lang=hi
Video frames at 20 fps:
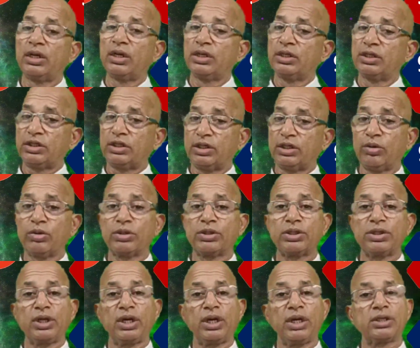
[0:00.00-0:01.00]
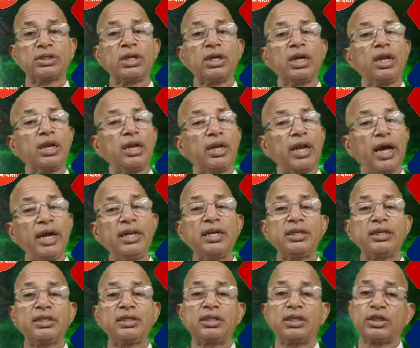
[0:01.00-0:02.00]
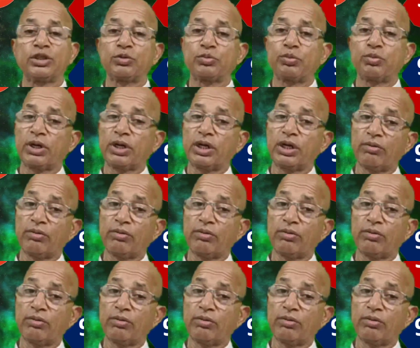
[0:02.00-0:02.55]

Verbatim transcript: जीरो सिक्स 986 पर केवल